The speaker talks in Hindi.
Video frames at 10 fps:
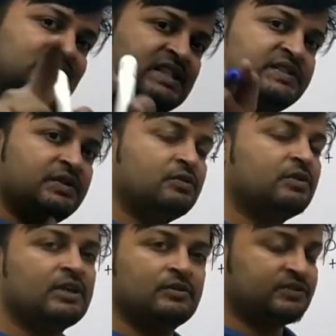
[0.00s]
प्लस जे
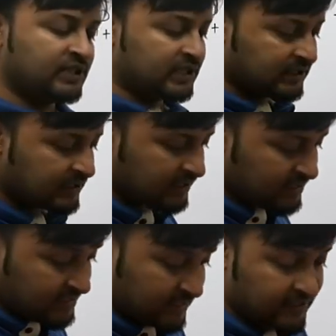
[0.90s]
जीरो के अक्रॉस दिया जाता
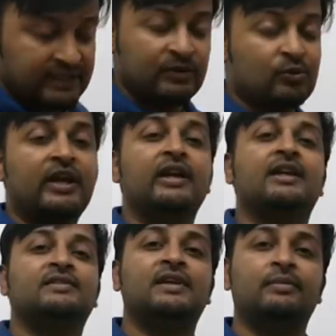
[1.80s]
है लेकिन ये तो
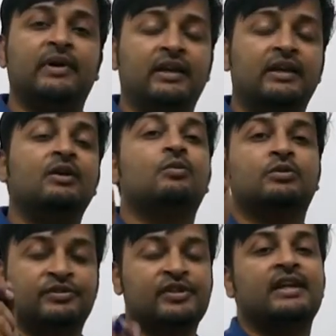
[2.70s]
गेट एग्जाम है
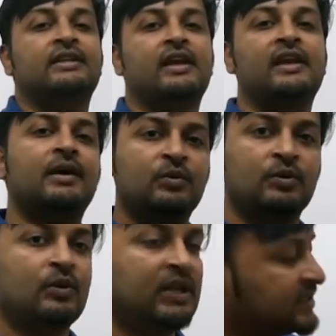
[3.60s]
वो तो चाहती है कि
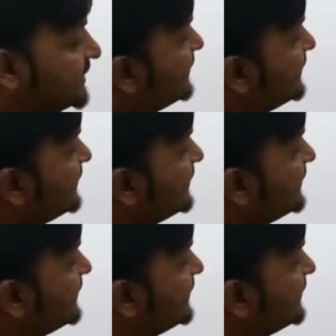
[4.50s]
आपको नॉलेज